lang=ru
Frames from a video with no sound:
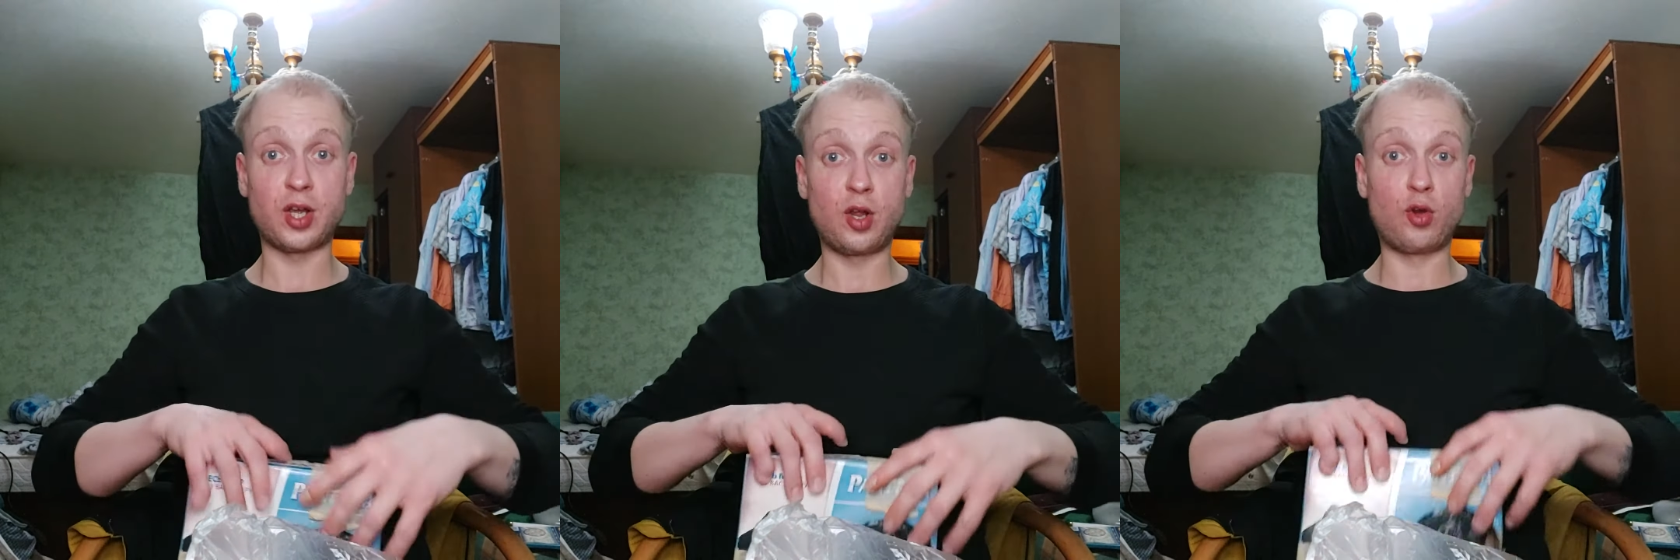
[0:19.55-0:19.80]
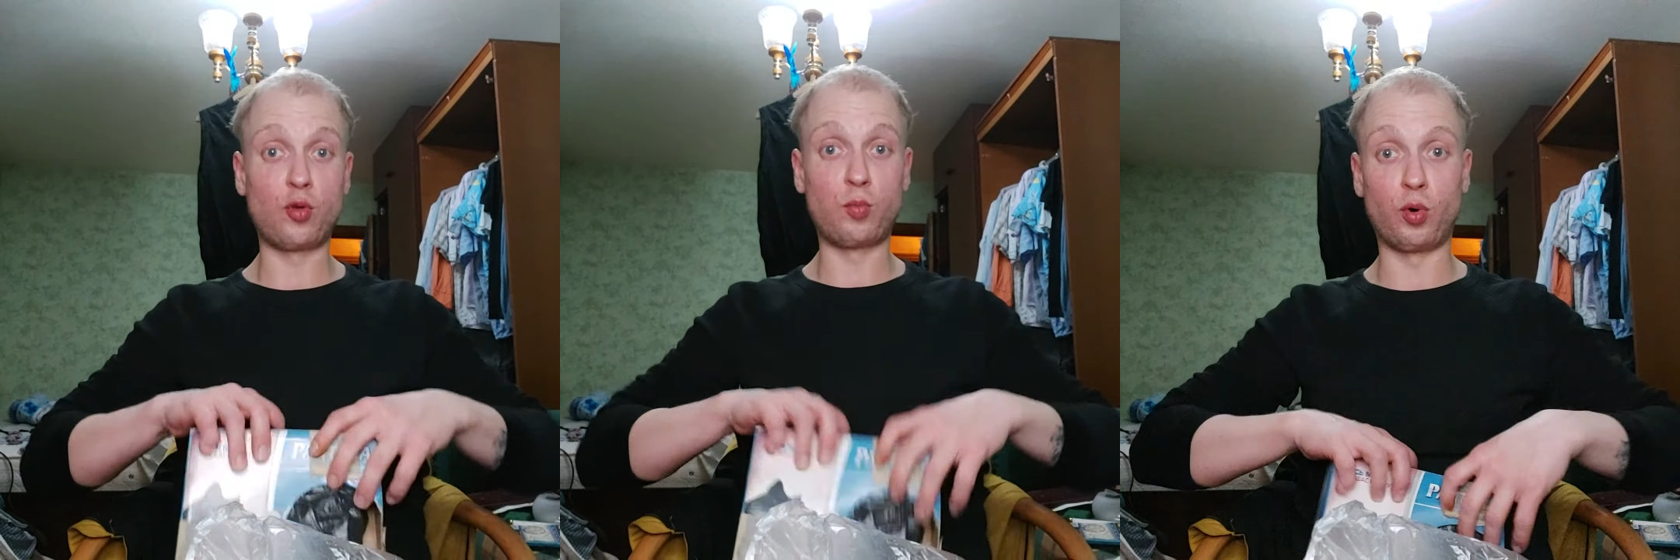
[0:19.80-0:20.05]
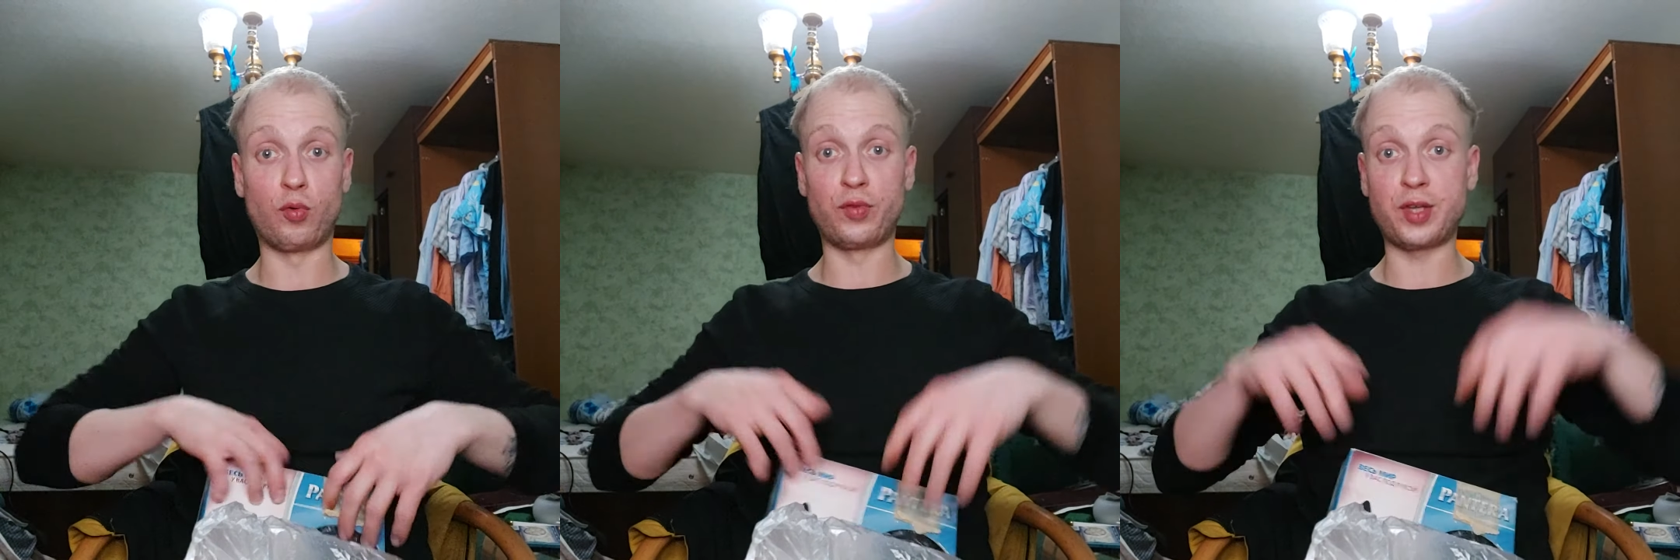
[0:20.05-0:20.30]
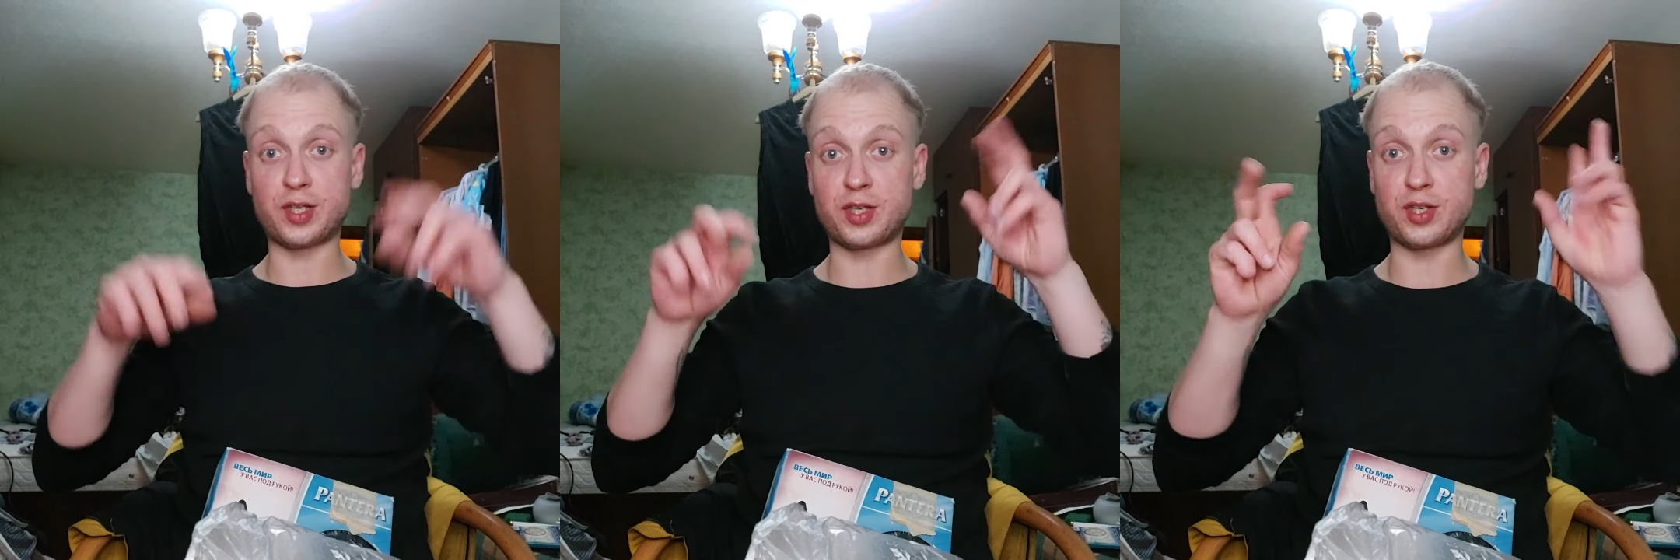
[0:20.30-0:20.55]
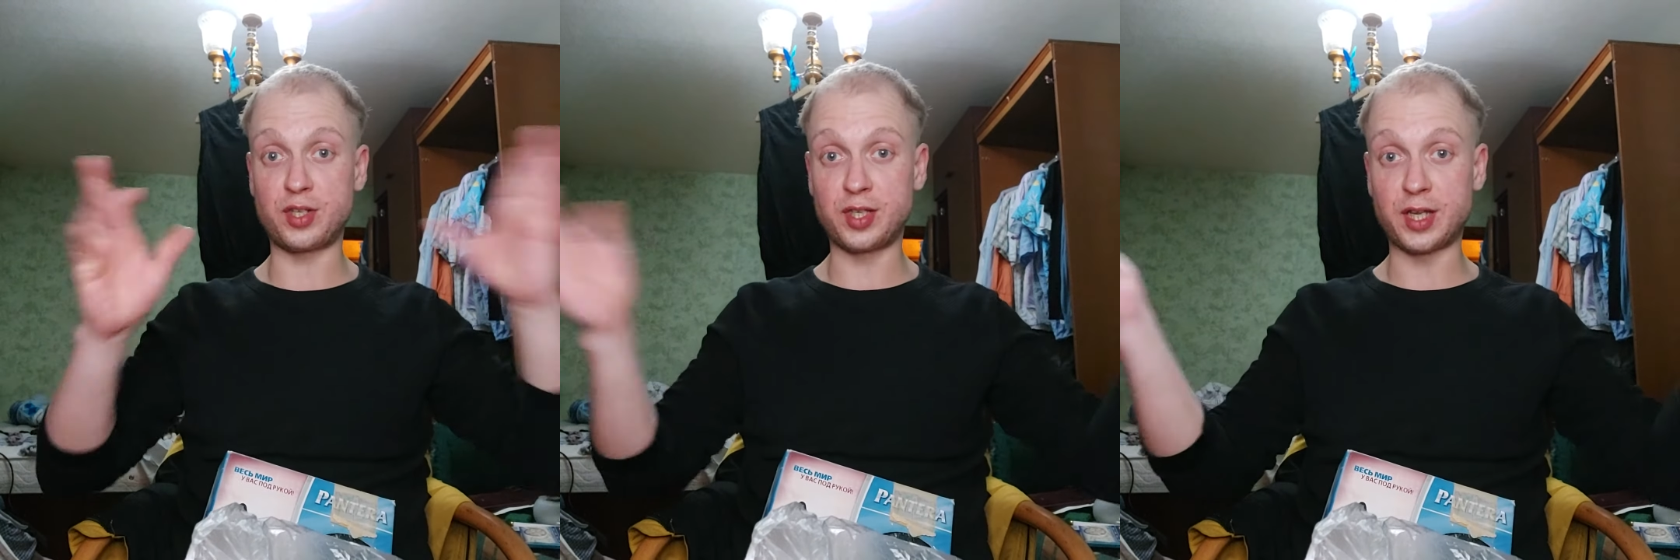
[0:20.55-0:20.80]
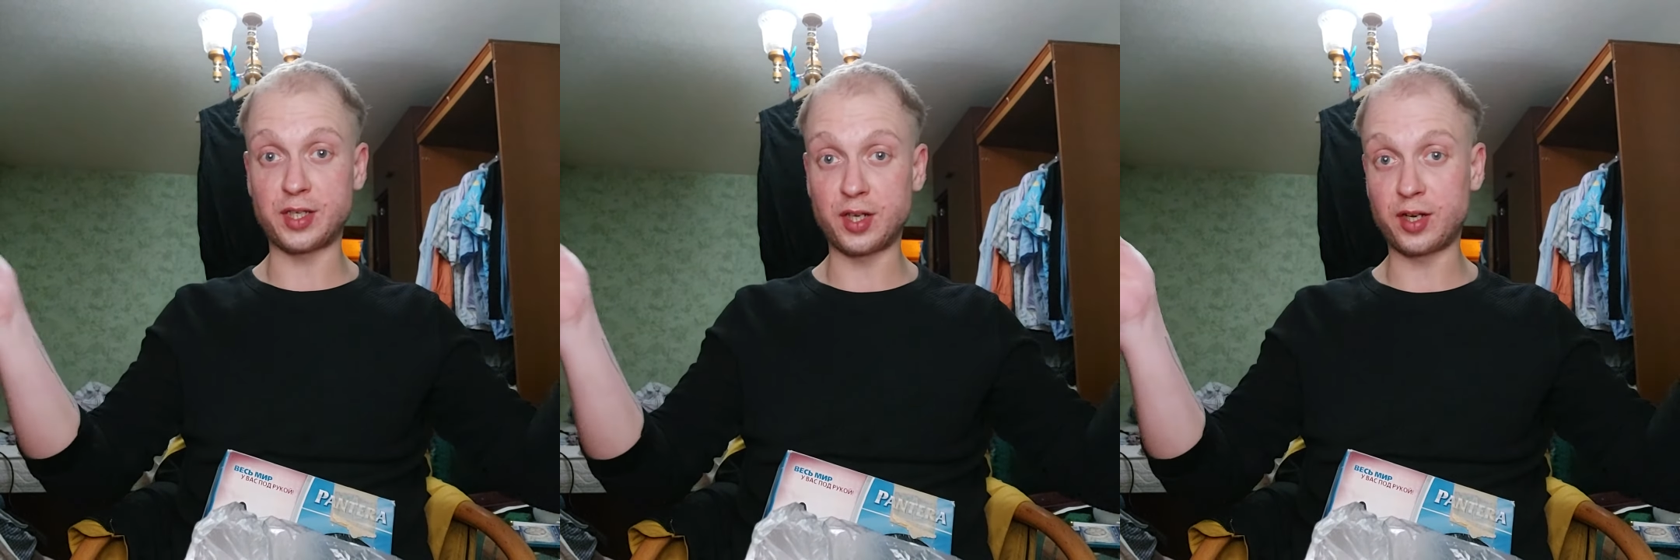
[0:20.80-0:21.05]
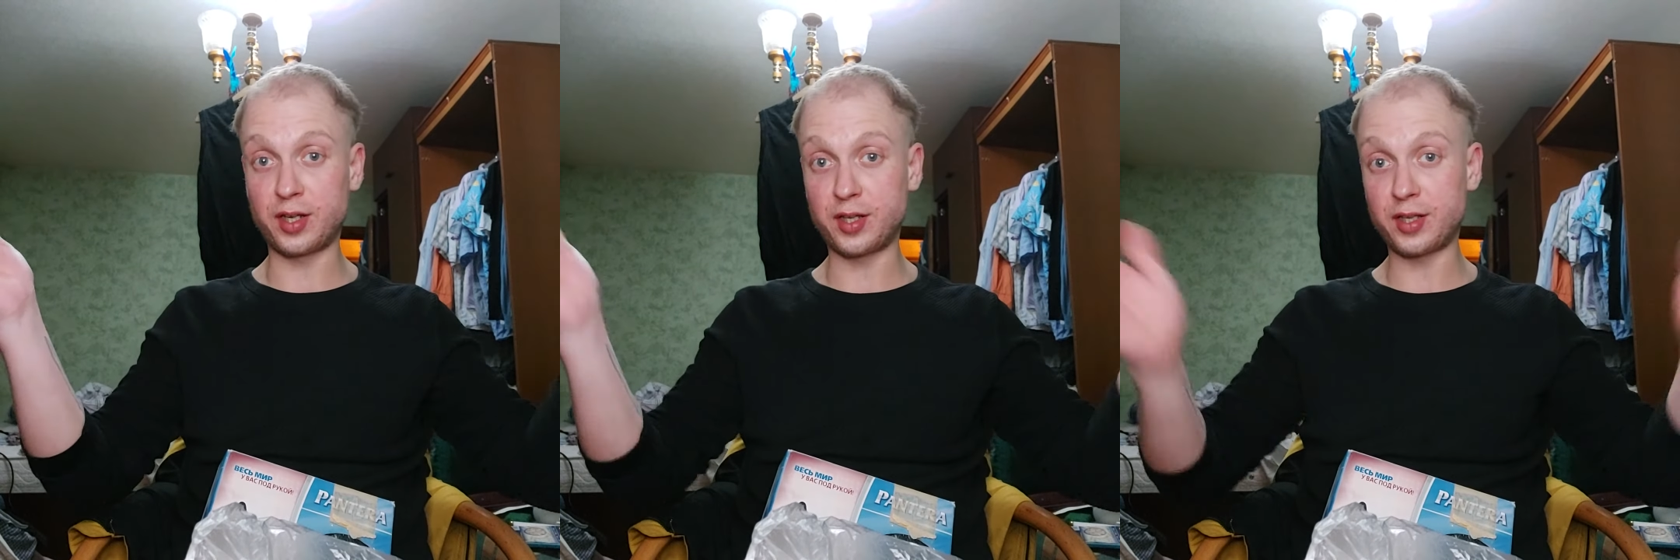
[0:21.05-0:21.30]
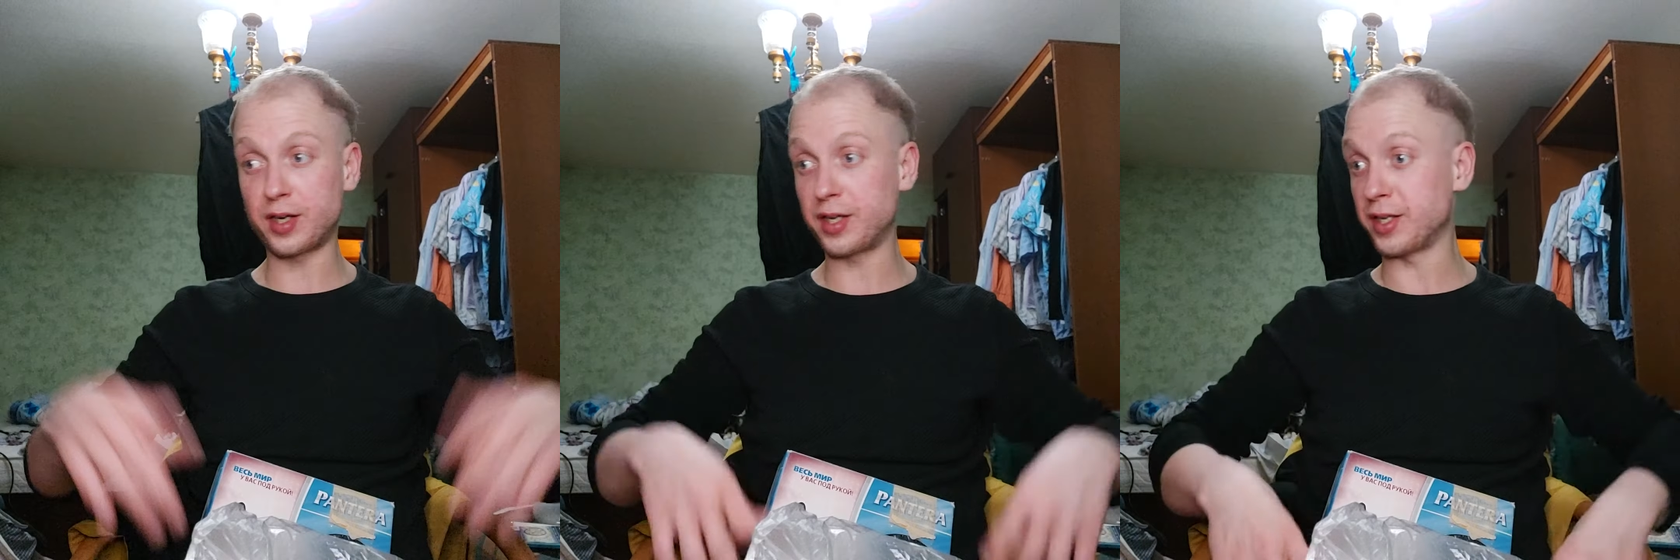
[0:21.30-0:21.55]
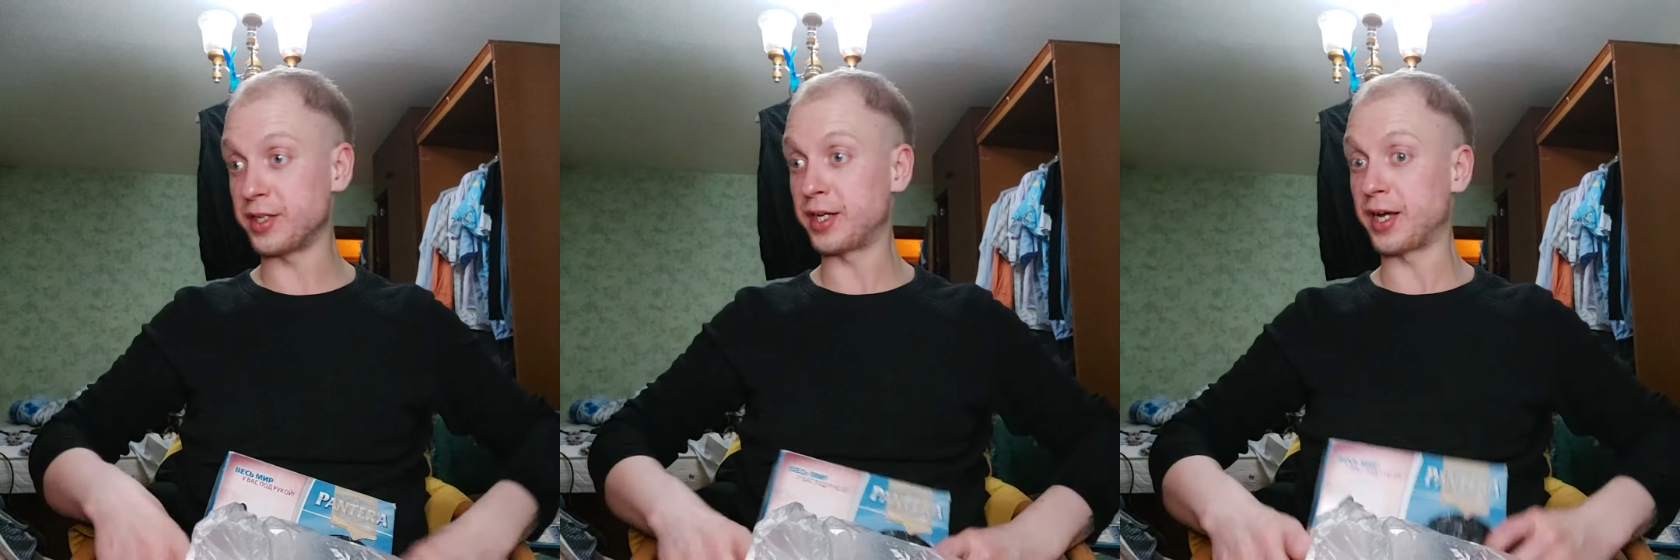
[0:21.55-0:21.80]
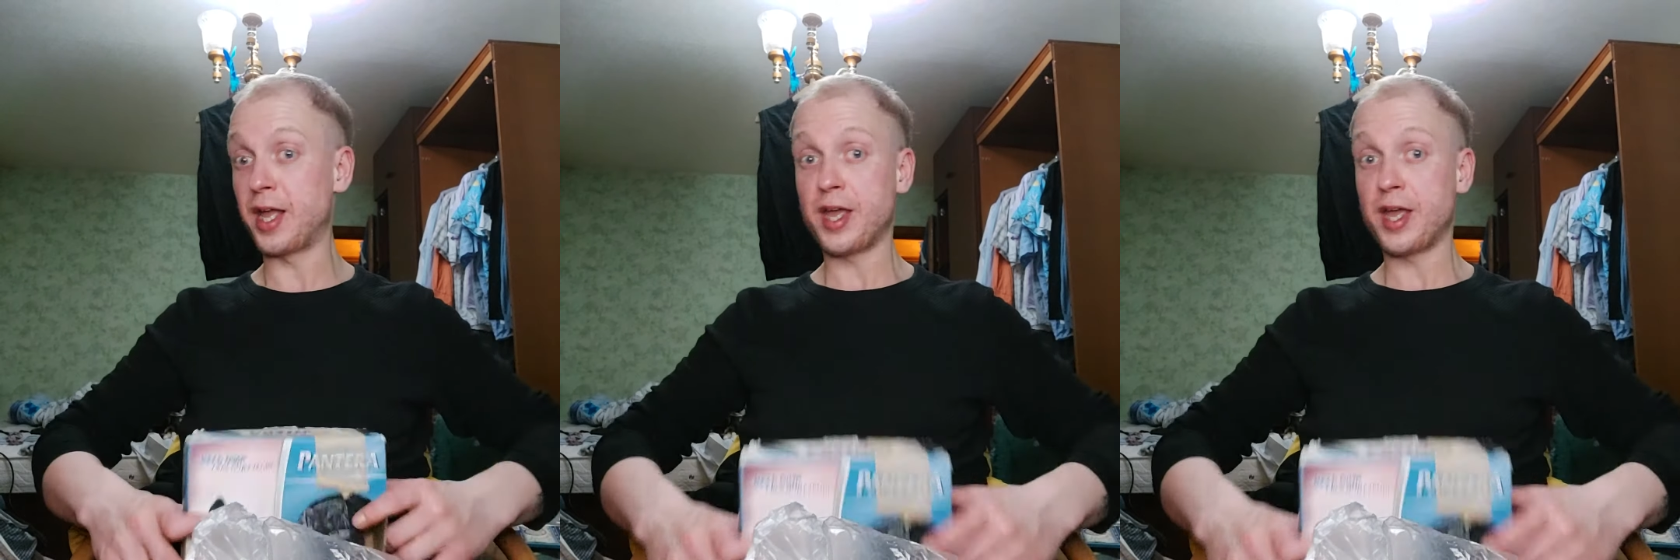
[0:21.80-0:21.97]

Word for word: любовная созидательная энергетика,